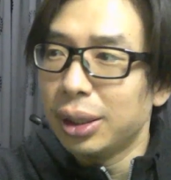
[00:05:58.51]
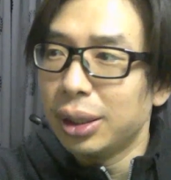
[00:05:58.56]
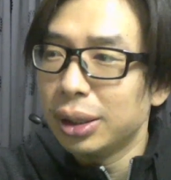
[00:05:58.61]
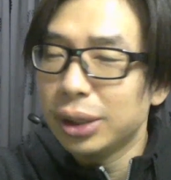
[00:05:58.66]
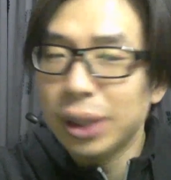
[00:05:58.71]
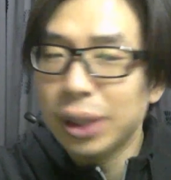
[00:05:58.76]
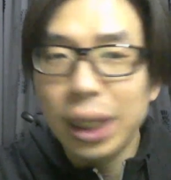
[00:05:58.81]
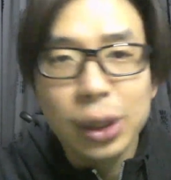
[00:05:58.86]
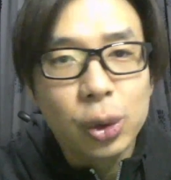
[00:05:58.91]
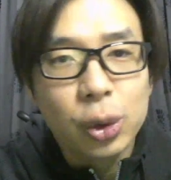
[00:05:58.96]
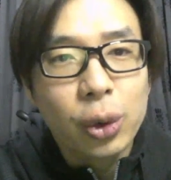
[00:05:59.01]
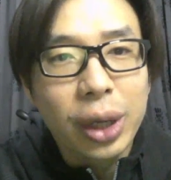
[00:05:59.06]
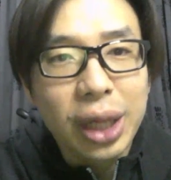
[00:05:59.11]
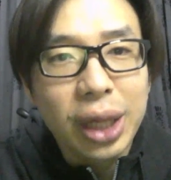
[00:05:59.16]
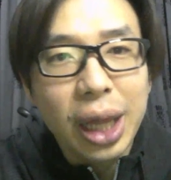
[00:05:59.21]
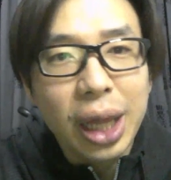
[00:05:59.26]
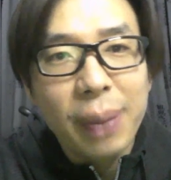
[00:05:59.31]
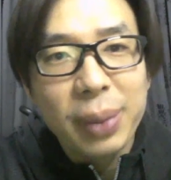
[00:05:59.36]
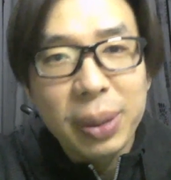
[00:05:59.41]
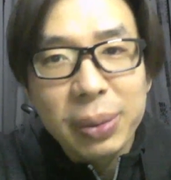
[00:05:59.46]
dia duel
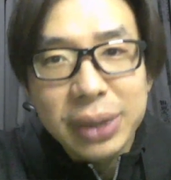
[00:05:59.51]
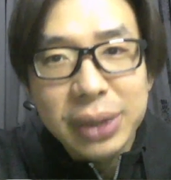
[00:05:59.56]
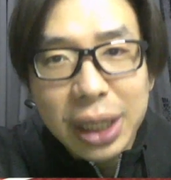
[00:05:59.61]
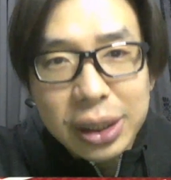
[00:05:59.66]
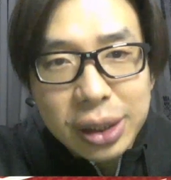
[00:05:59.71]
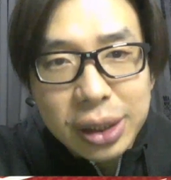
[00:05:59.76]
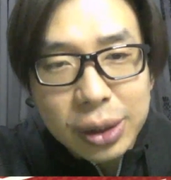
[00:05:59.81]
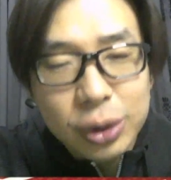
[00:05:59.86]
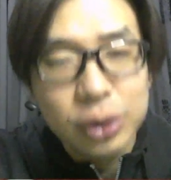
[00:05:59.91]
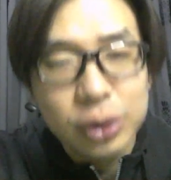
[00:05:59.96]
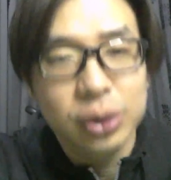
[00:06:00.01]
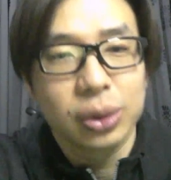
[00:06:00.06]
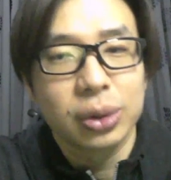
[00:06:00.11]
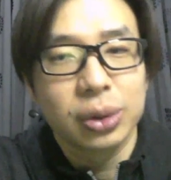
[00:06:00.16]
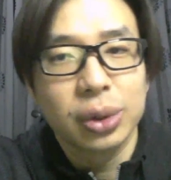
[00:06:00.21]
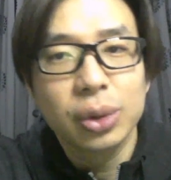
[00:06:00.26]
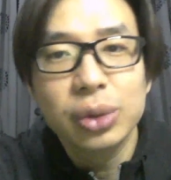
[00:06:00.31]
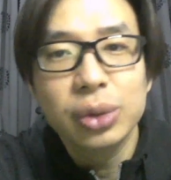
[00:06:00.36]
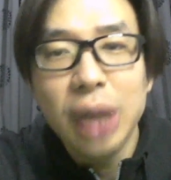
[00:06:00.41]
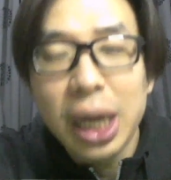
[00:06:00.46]
hampir menang terus loh
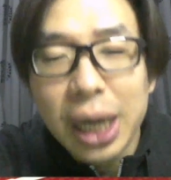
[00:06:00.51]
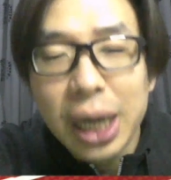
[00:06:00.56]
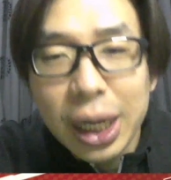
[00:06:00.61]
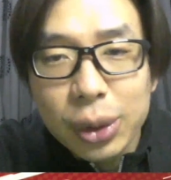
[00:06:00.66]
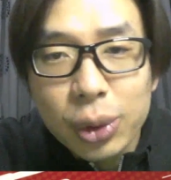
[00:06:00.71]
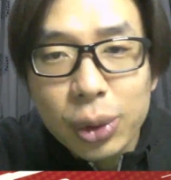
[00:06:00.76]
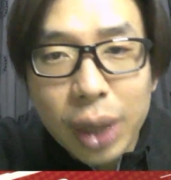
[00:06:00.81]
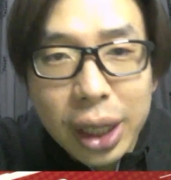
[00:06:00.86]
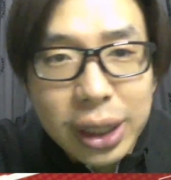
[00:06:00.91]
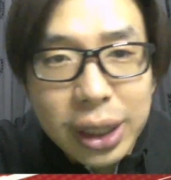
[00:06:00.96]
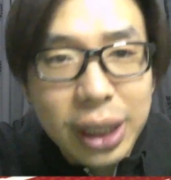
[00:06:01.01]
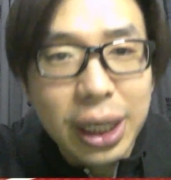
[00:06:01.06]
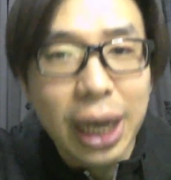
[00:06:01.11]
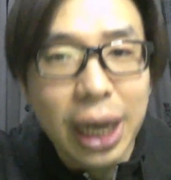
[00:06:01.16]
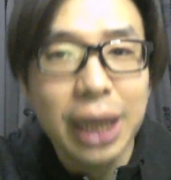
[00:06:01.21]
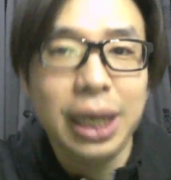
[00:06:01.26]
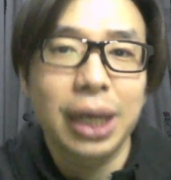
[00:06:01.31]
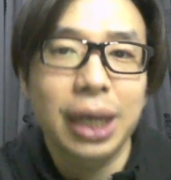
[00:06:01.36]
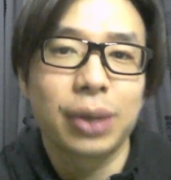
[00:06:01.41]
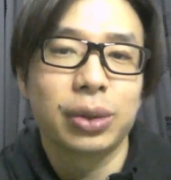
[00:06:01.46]
di udara tuh nggak ada yang
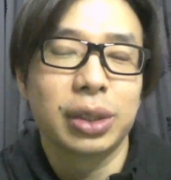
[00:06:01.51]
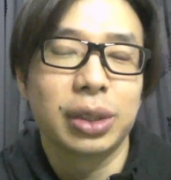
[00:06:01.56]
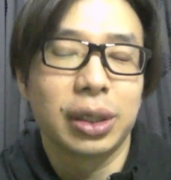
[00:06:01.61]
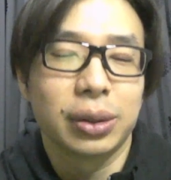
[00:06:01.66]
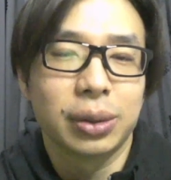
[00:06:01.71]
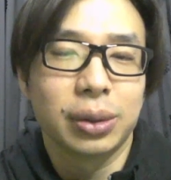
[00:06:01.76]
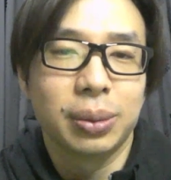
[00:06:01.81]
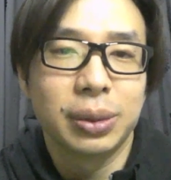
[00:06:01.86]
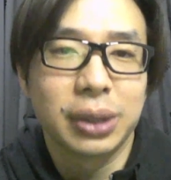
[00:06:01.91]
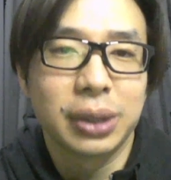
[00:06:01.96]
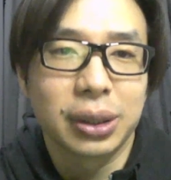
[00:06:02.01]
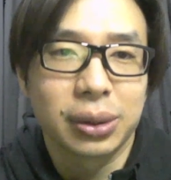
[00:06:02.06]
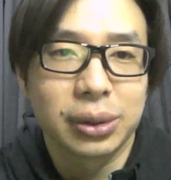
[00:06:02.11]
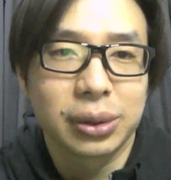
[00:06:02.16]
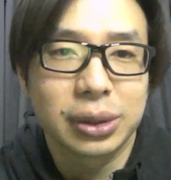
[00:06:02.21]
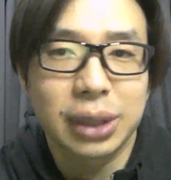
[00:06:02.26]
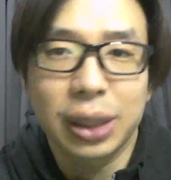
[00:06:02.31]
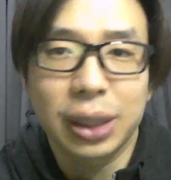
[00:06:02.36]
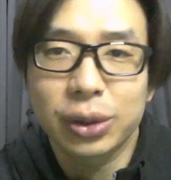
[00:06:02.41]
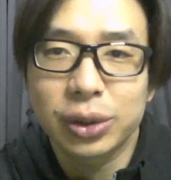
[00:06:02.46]
kalah loh dia loh bener loh
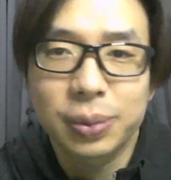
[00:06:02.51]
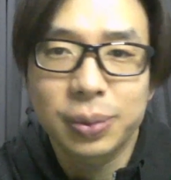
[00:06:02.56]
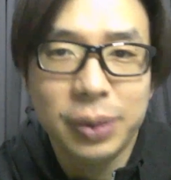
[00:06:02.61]
100%